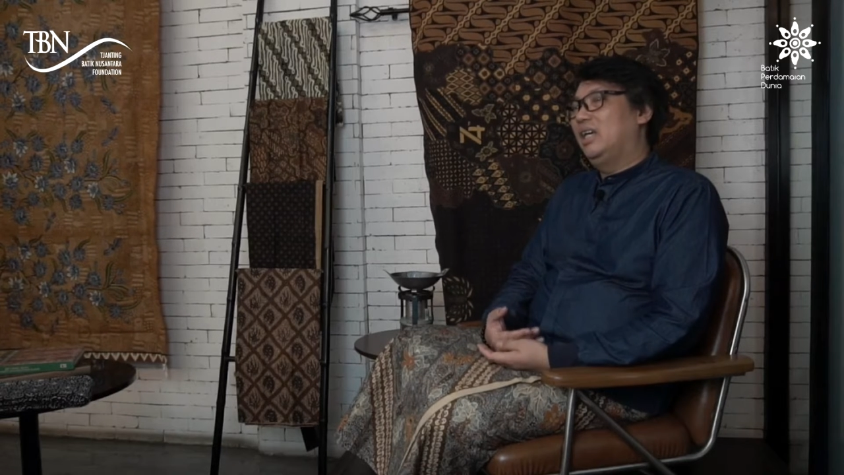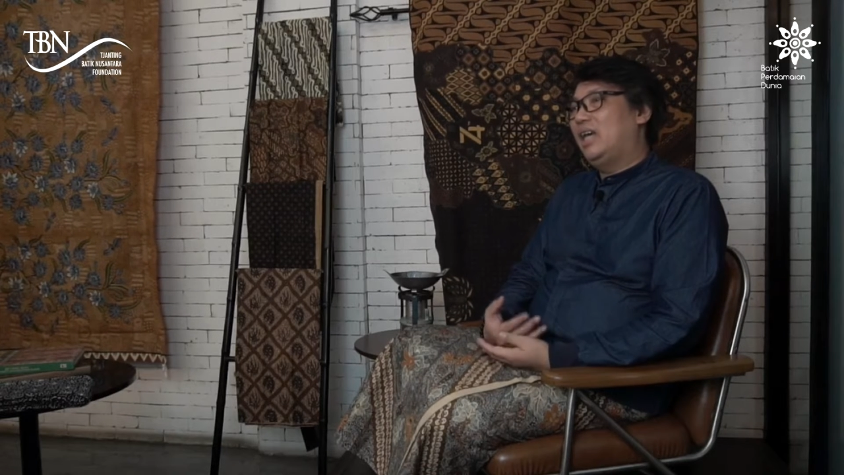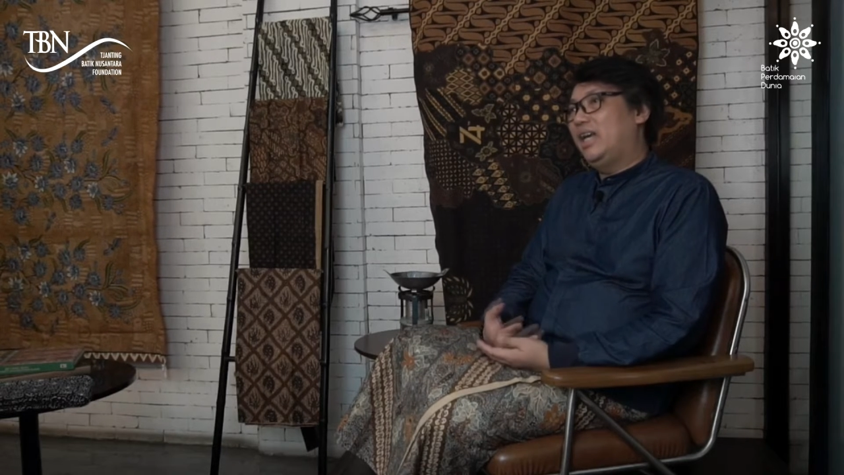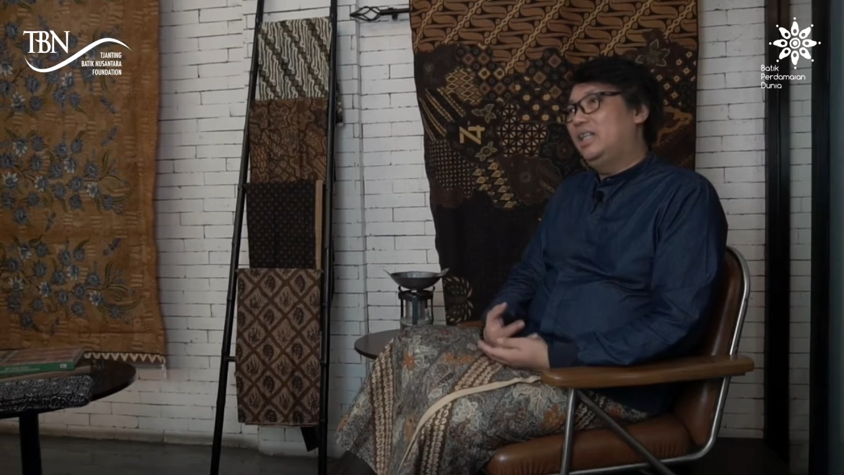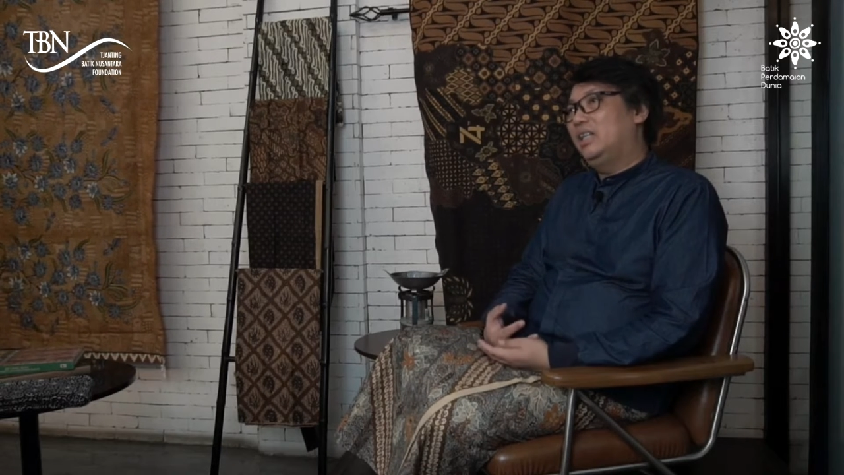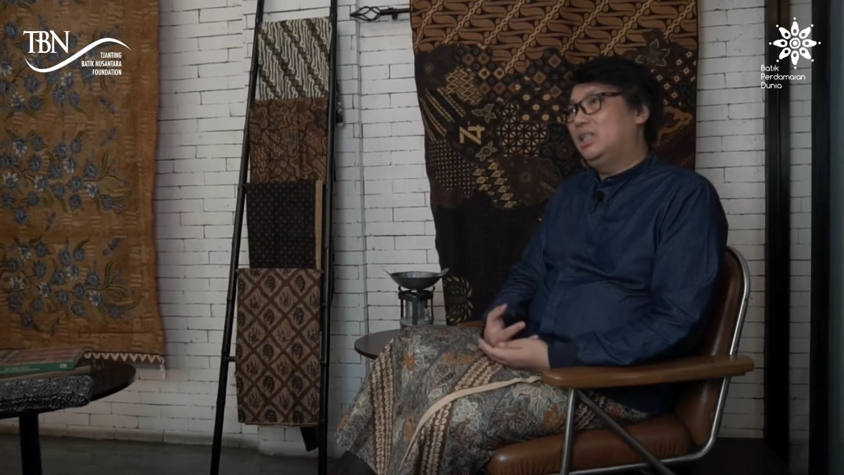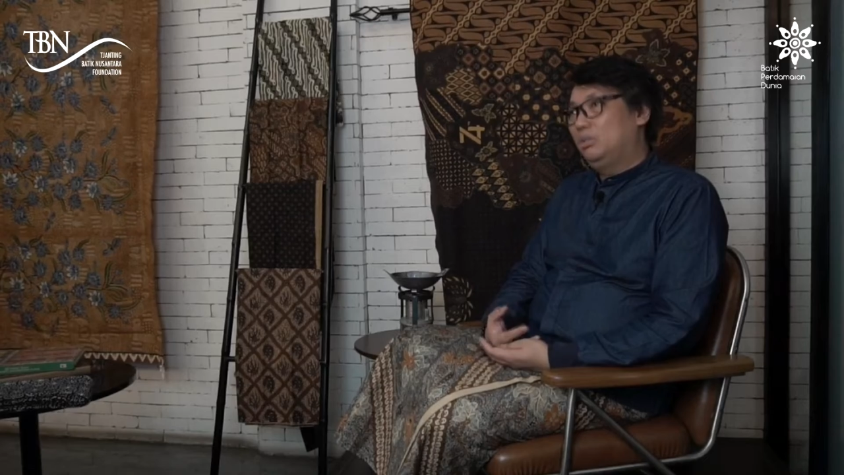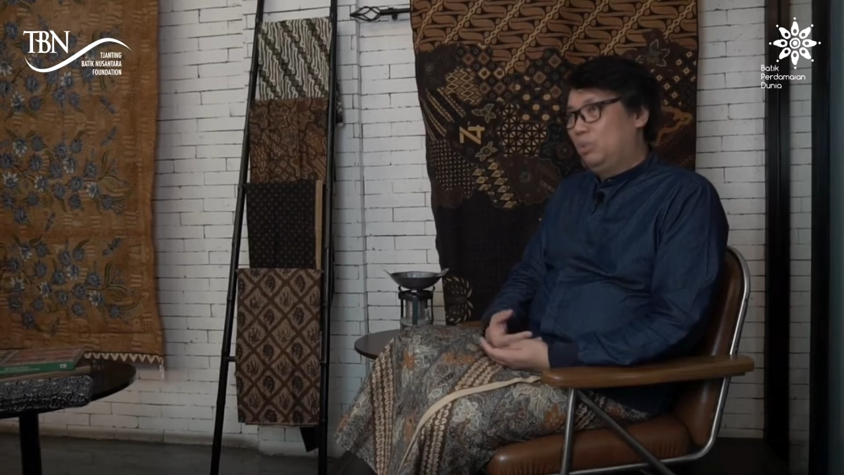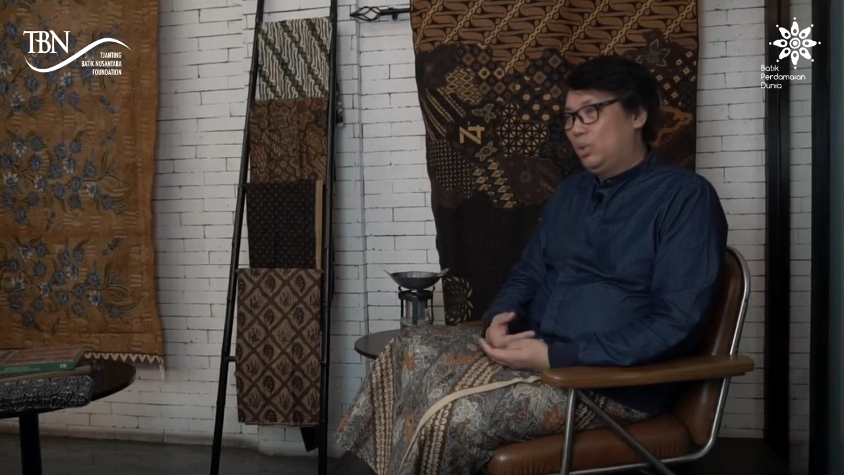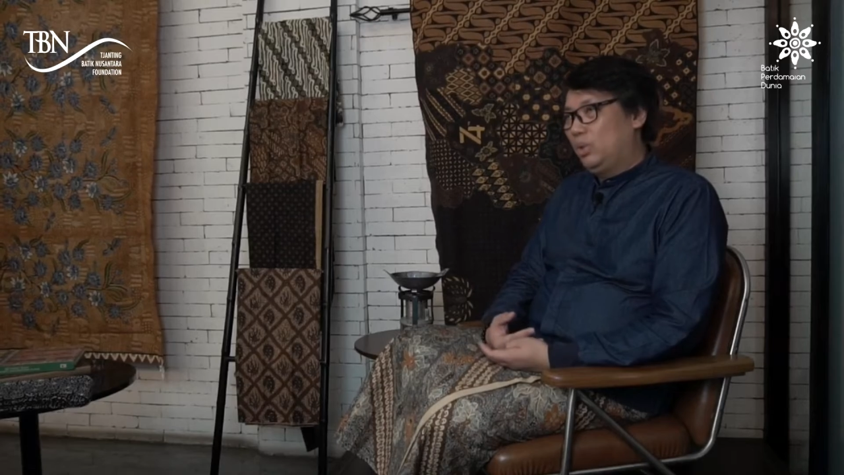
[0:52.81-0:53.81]
kain
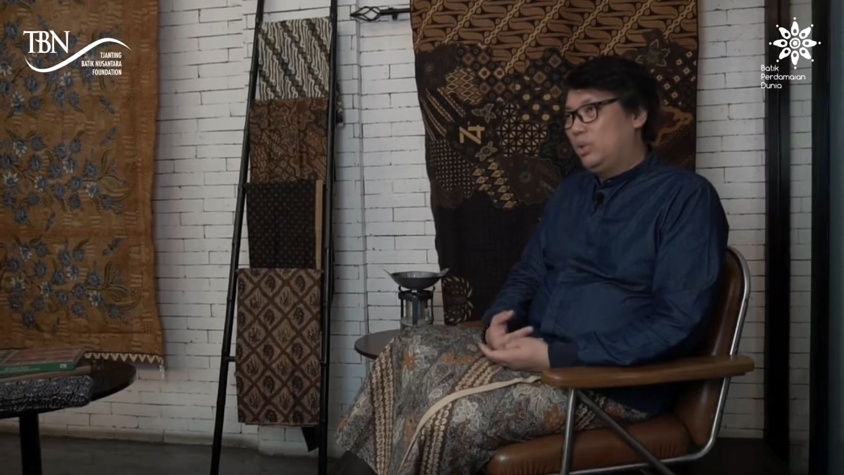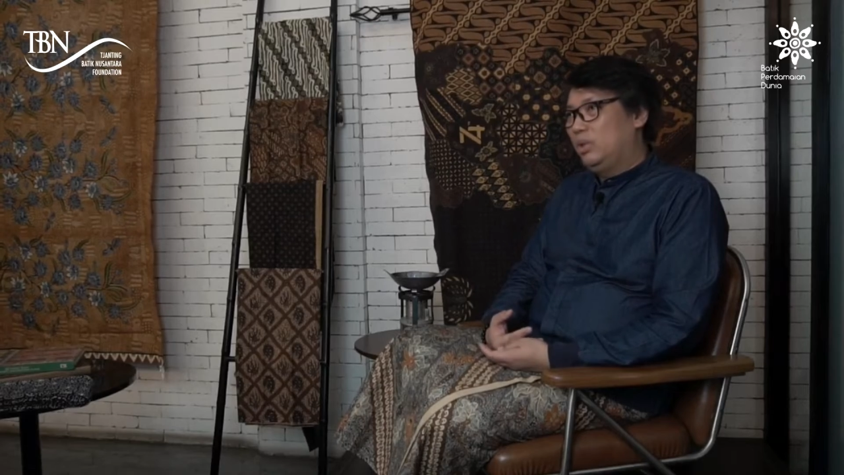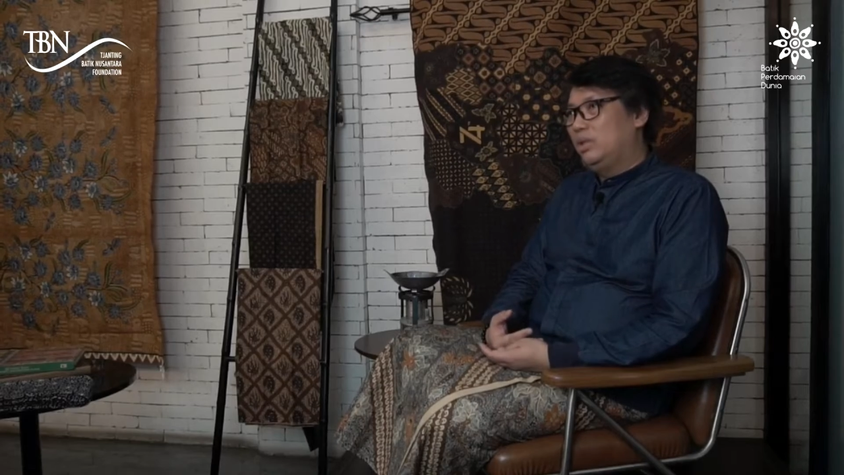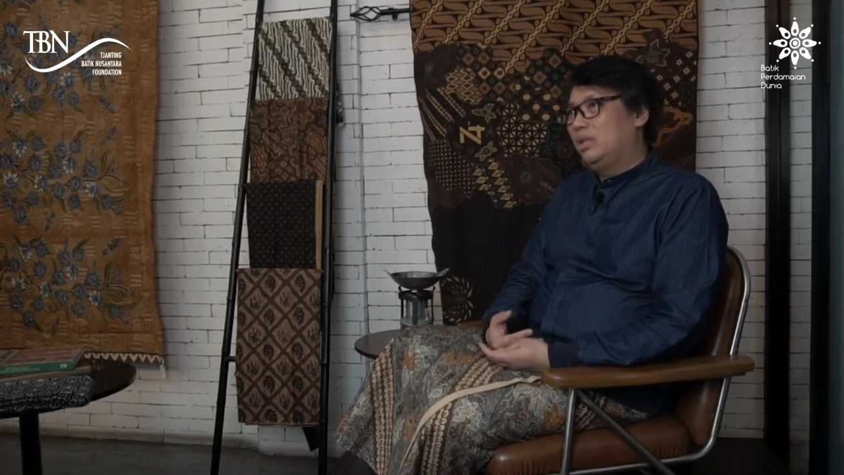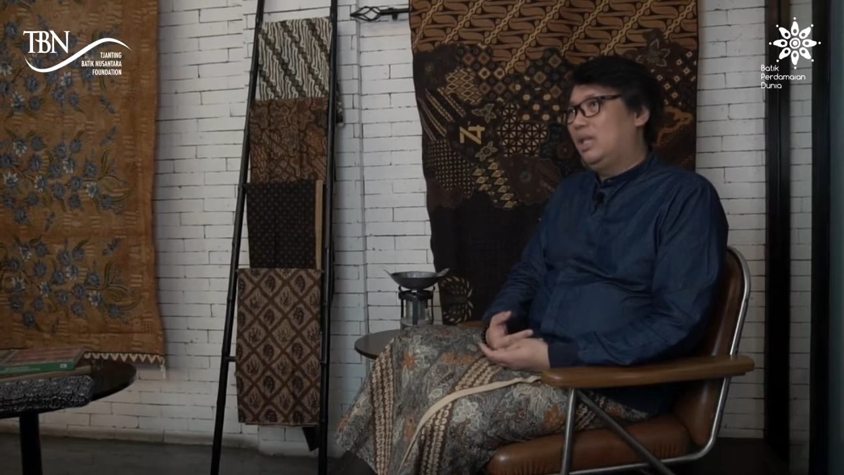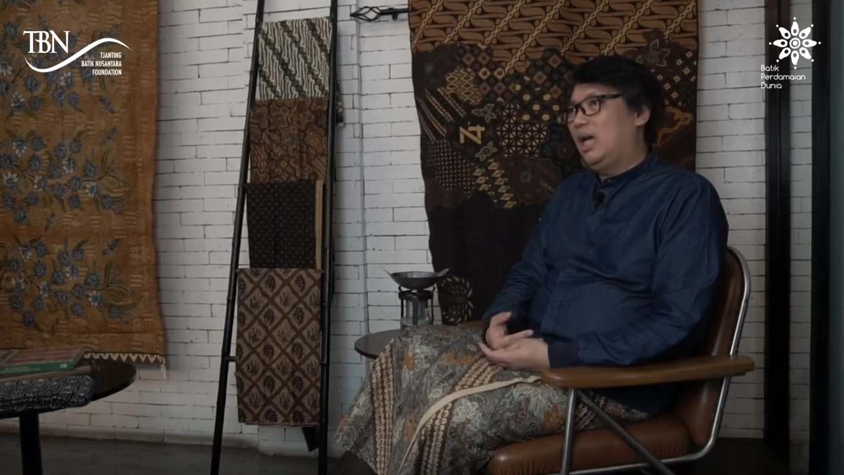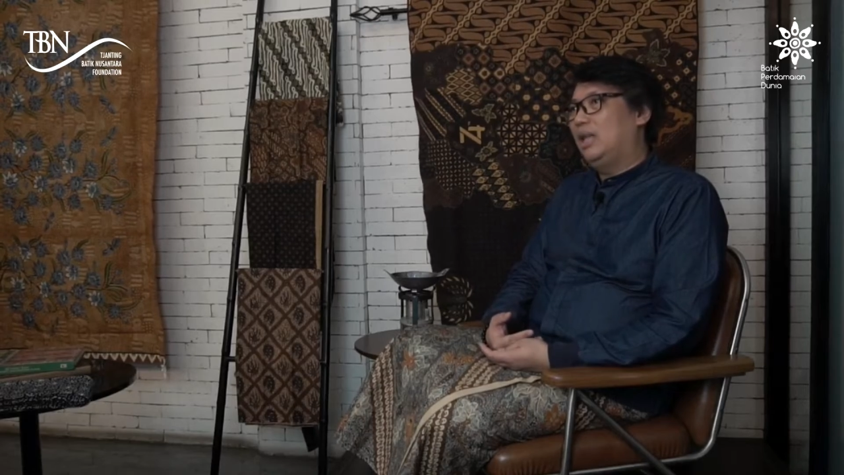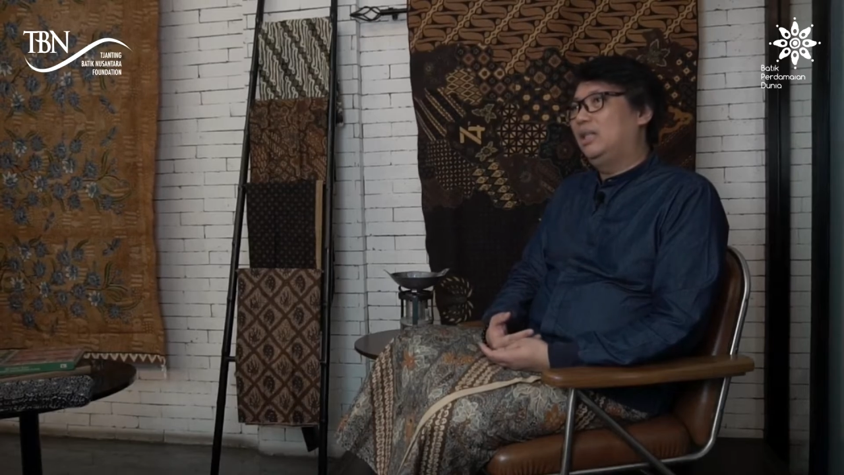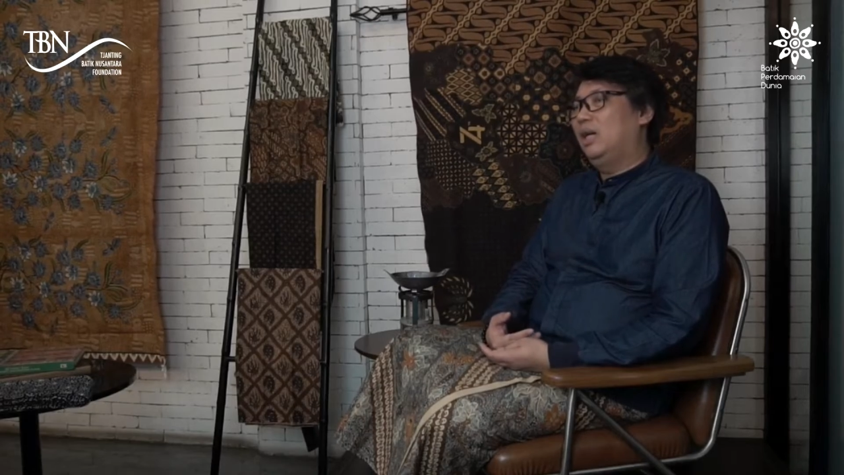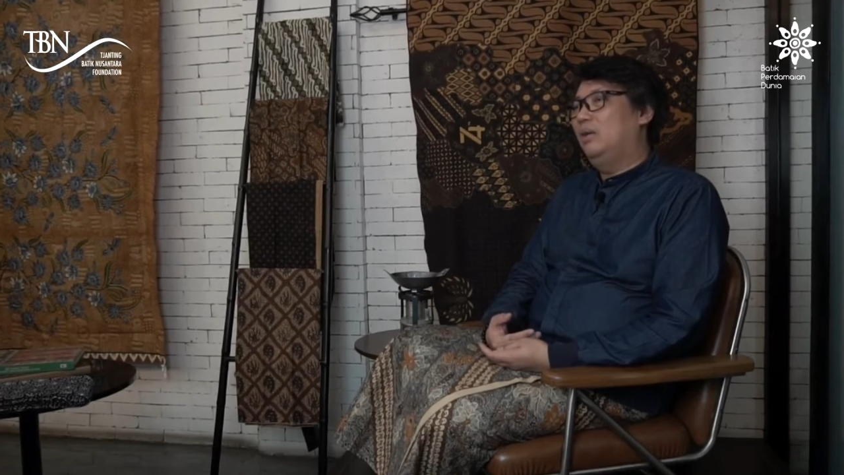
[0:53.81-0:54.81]
tersebut
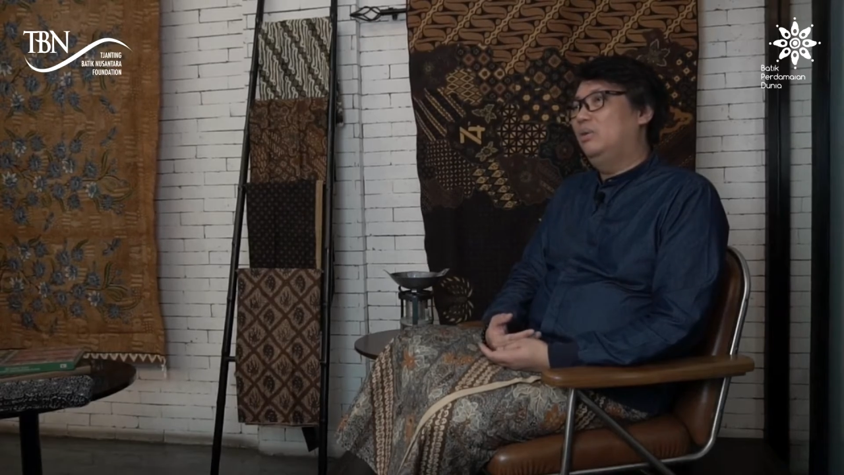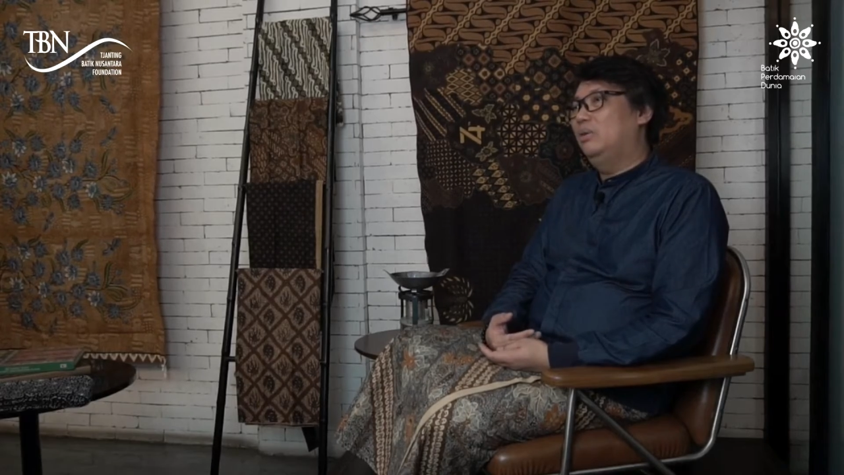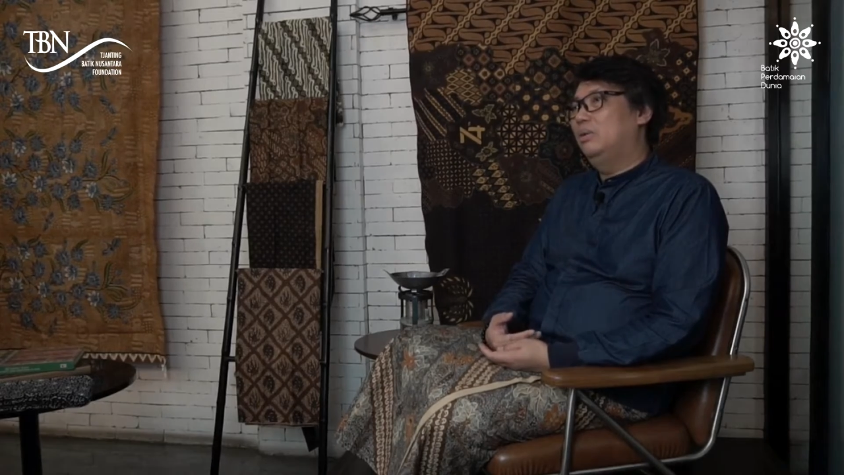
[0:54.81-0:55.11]
atau